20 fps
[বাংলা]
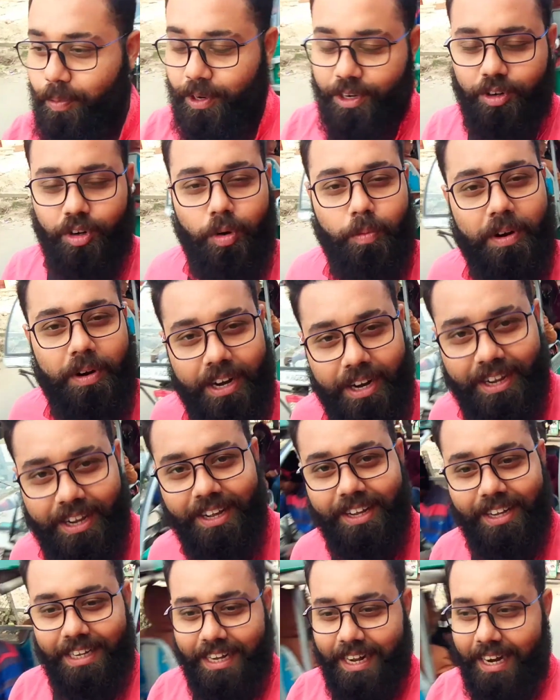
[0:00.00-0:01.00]
পরিক্রমার আগে
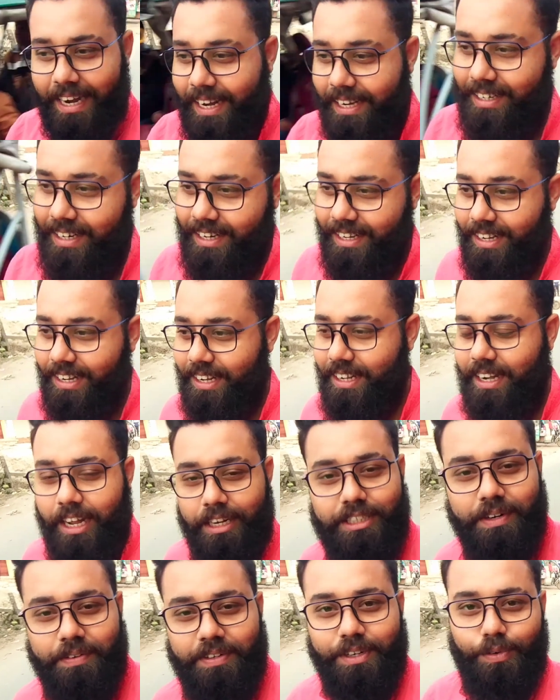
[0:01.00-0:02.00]
আর একটা কাজ
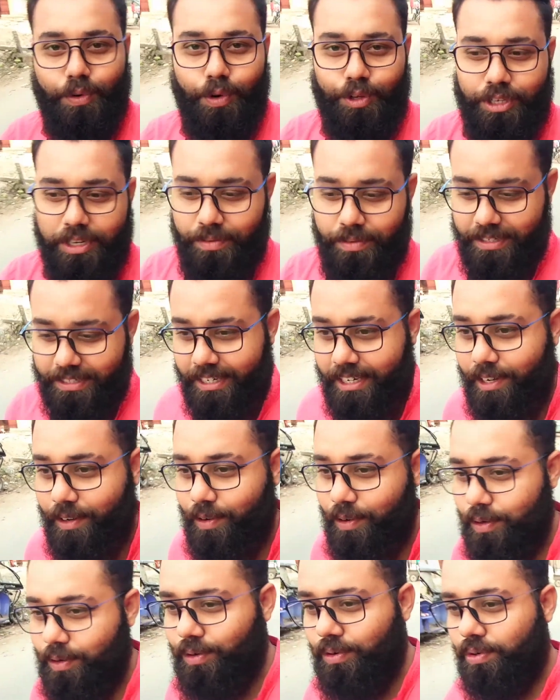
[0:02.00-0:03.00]
আমাদের করতে হবে সেটা
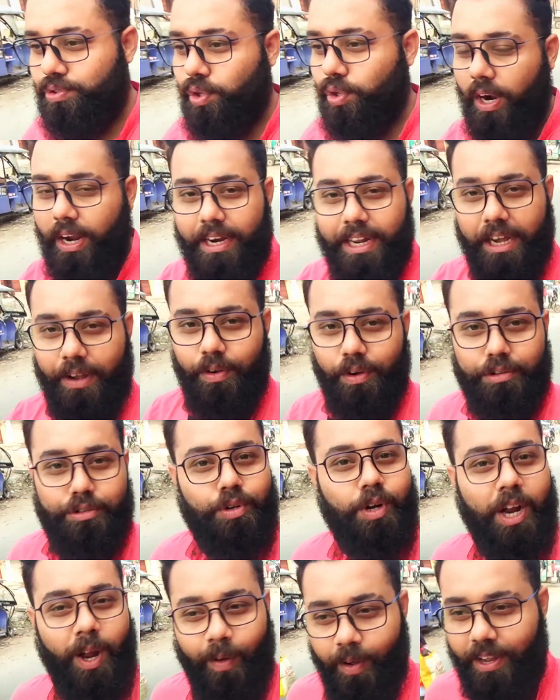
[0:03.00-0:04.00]
হলো সকালে এখনও কিছু
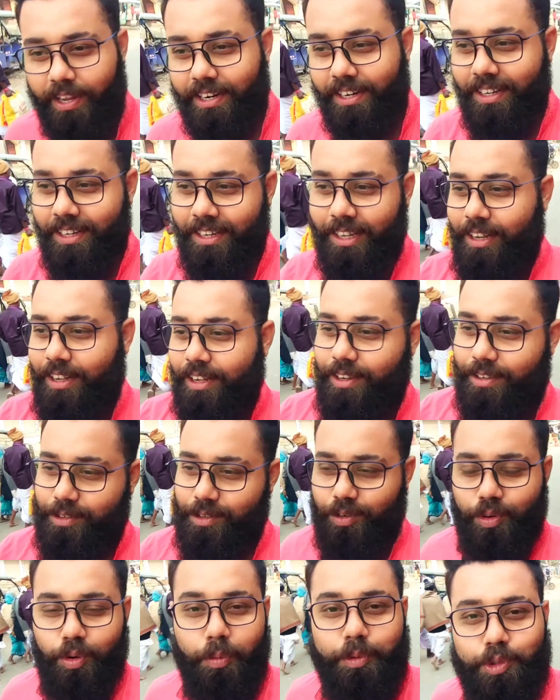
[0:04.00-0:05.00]
খাওয়া হয়নি তো
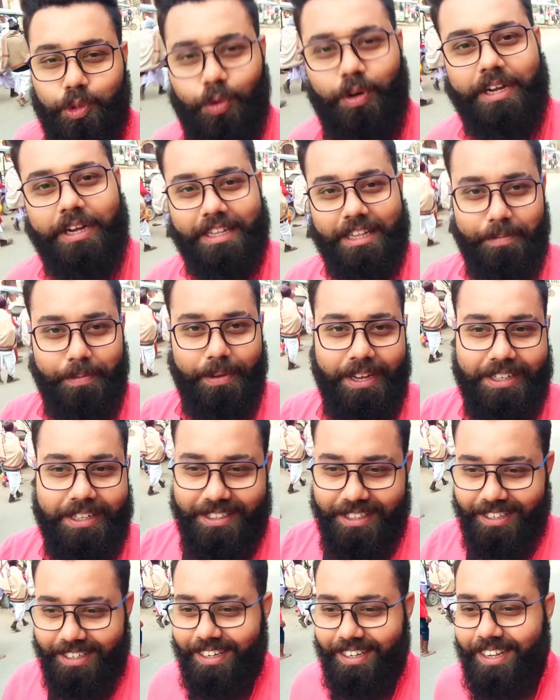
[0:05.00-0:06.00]
খুব জোর খিদে পেয়েছে
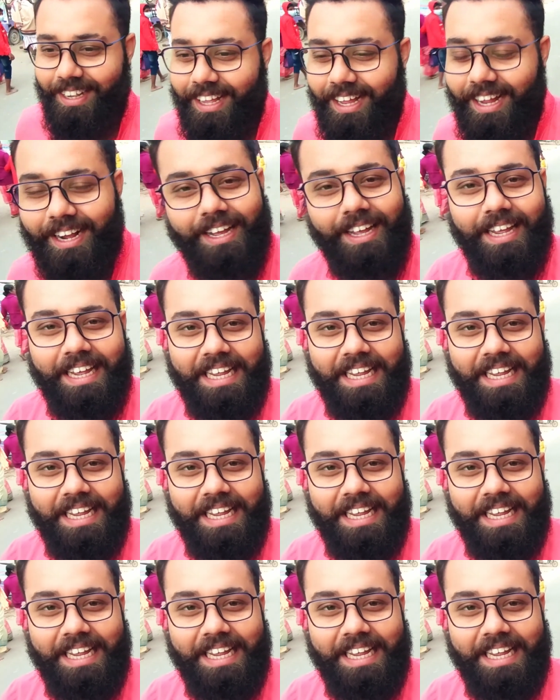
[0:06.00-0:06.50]
আগে